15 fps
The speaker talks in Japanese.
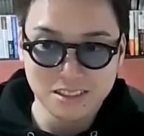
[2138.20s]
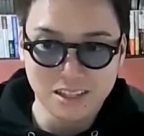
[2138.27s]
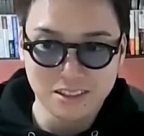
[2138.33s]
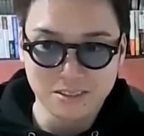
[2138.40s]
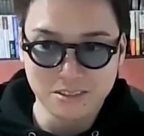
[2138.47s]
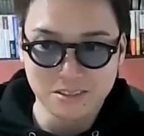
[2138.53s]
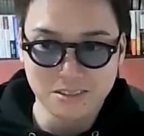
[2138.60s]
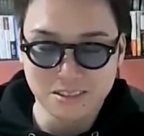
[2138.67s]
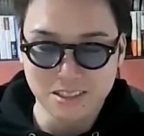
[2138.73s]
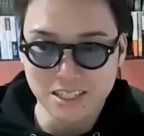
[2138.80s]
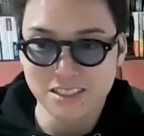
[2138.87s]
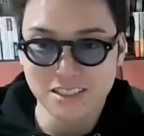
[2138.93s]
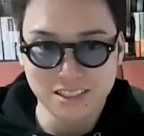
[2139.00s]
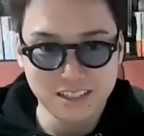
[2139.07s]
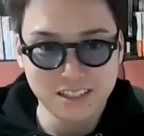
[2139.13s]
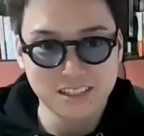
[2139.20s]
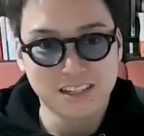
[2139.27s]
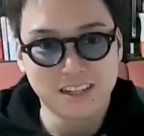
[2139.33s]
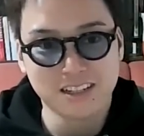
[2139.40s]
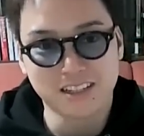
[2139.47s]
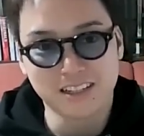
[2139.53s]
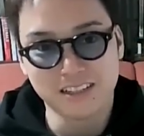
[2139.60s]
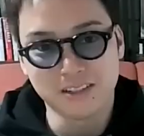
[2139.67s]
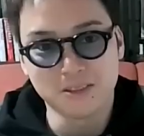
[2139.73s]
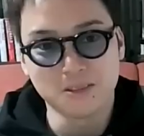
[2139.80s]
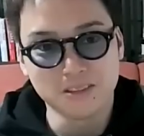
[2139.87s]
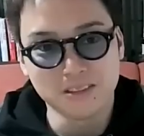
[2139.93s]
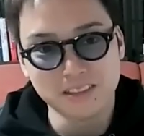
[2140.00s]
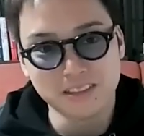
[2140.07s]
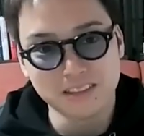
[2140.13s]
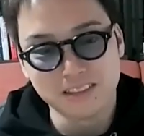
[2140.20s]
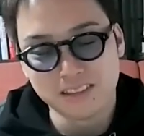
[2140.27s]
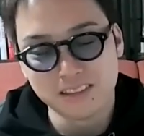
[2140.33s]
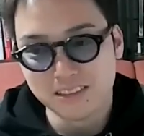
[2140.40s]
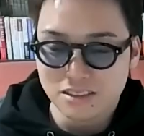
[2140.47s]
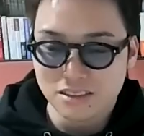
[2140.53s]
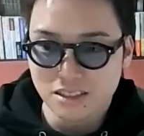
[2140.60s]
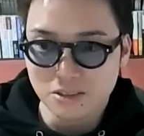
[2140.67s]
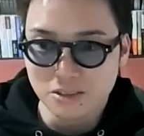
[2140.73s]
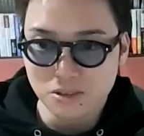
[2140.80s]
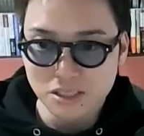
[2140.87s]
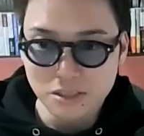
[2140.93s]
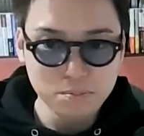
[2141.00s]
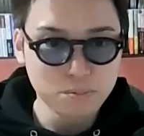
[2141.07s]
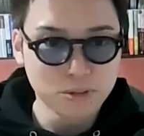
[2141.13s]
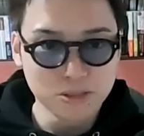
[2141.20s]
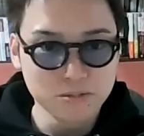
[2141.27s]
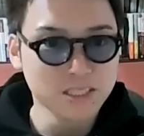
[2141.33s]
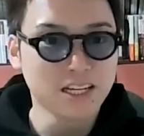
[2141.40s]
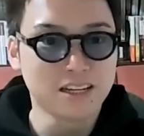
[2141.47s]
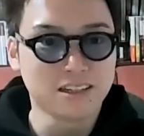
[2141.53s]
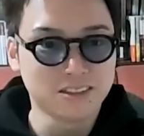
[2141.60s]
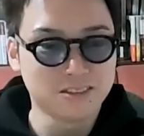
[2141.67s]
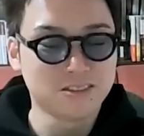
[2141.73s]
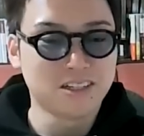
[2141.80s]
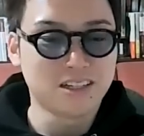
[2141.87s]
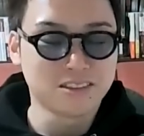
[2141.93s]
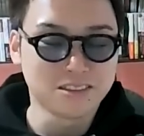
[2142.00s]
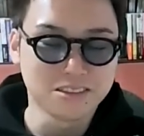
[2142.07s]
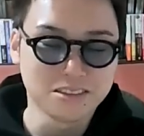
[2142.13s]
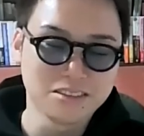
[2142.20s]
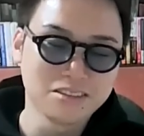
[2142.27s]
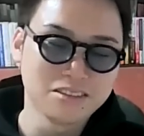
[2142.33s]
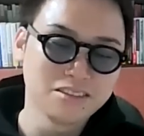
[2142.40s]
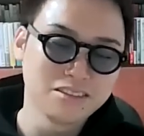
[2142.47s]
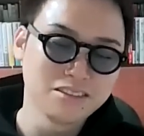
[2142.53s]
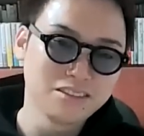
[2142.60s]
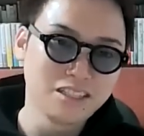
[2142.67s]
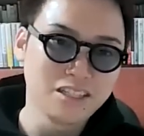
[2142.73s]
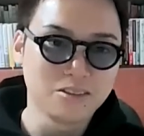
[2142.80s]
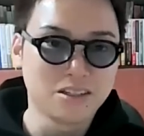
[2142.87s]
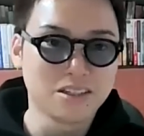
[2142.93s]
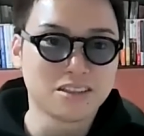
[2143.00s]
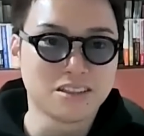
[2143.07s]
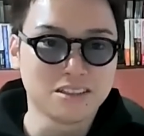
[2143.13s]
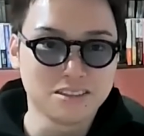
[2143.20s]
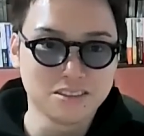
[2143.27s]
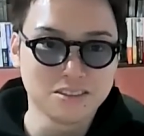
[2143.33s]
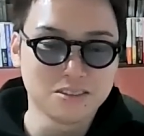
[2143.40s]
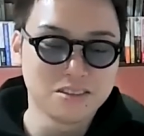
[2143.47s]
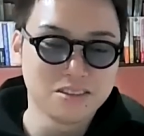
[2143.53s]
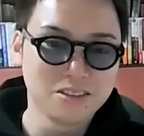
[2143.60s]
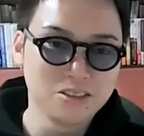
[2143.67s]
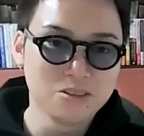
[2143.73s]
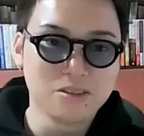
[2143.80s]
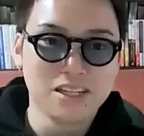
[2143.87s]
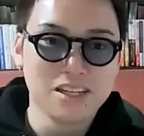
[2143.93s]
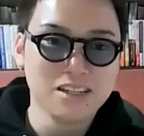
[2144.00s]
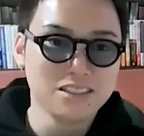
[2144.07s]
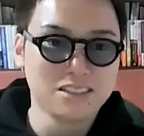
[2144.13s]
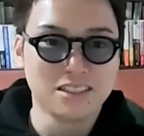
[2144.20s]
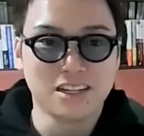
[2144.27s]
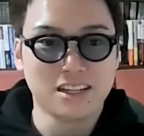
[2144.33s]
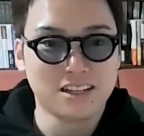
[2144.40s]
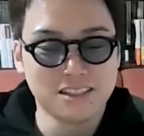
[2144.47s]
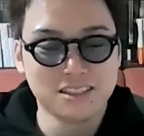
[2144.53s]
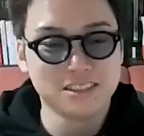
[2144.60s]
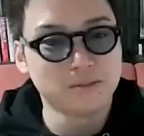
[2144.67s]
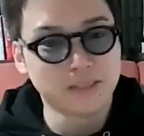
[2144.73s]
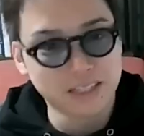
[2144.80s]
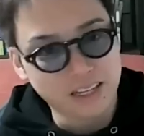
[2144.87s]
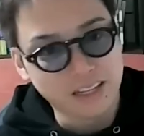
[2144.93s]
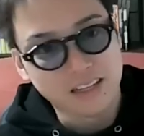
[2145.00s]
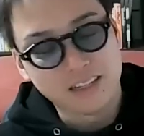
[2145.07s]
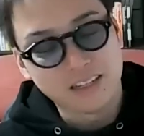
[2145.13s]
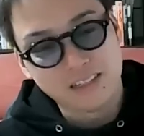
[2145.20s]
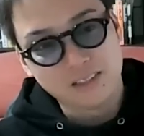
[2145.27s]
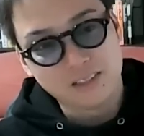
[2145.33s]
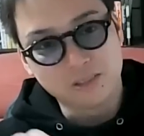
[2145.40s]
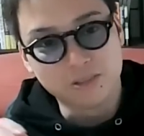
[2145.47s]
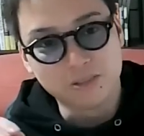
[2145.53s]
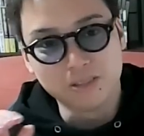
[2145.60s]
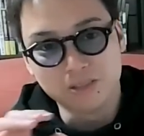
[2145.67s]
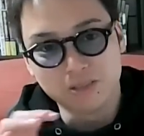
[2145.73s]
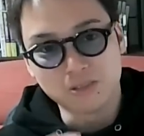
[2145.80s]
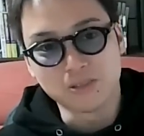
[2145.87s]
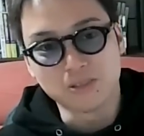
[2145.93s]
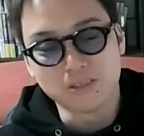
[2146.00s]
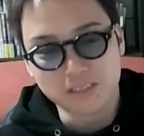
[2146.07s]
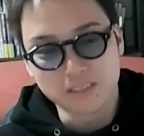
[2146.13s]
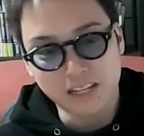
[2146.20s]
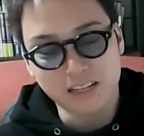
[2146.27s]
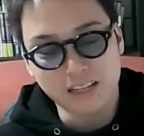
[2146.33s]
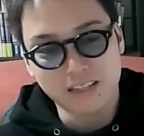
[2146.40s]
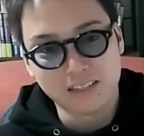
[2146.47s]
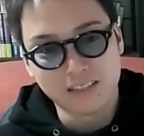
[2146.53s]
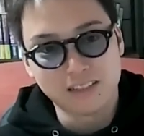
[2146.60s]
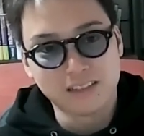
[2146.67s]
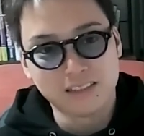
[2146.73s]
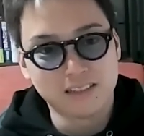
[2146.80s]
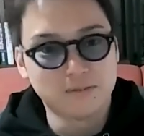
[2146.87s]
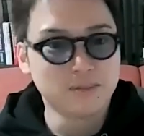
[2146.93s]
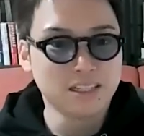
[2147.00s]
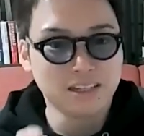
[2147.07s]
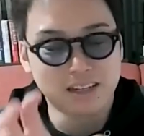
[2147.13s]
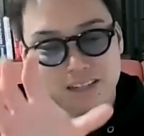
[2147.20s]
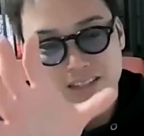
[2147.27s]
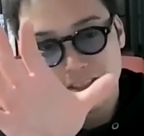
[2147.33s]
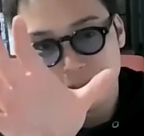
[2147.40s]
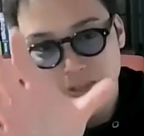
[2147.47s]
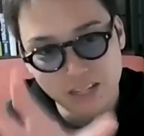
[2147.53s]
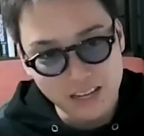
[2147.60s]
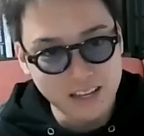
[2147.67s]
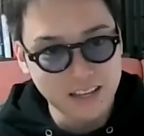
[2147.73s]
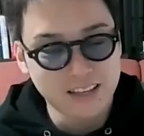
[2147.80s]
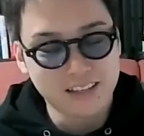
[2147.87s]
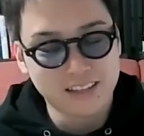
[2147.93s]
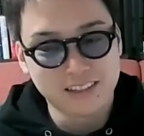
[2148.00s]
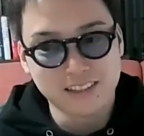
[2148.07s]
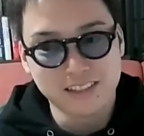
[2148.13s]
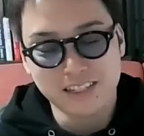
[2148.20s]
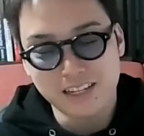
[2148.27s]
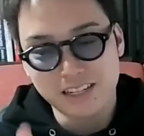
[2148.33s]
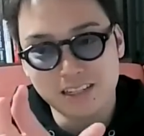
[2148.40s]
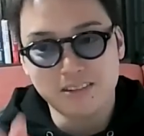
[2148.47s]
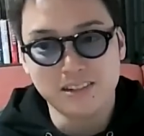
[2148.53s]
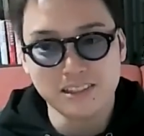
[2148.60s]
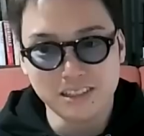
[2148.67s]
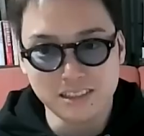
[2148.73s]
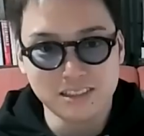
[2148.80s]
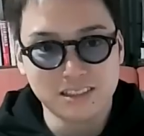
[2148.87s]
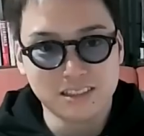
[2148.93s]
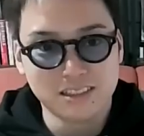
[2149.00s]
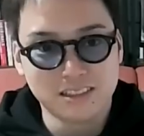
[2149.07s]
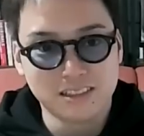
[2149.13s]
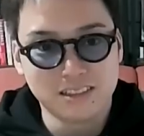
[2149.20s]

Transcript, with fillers: あの、会社でね、働いてるときに、あの、日報みたいなのを書く制度があったんですよ。要は何時から何時まで、こういうことをして、まあてか、予定、左側に、